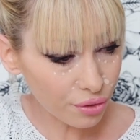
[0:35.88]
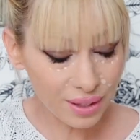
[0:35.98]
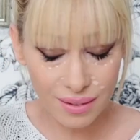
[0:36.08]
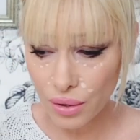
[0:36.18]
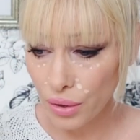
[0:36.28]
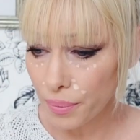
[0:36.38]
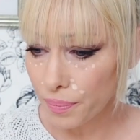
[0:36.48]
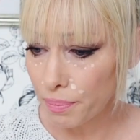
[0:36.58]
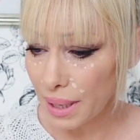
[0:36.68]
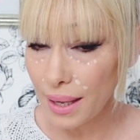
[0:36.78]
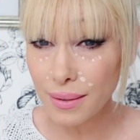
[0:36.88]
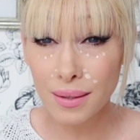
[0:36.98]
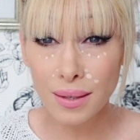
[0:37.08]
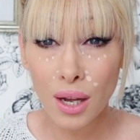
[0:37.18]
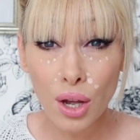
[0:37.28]
fait euh,
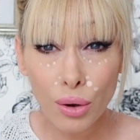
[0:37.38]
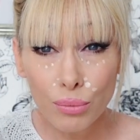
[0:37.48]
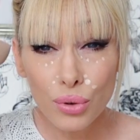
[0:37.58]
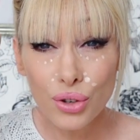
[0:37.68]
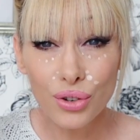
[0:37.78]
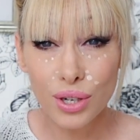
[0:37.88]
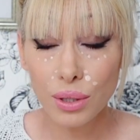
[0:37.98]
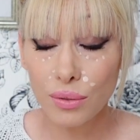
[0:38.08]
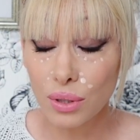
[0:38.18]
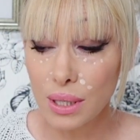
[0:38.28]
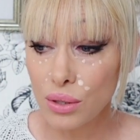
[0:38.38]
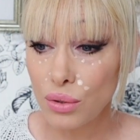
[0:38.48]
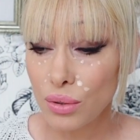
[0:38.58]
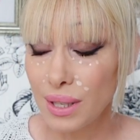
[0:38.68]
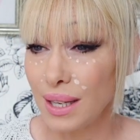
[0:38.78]
palette pour changer au niveau des yeux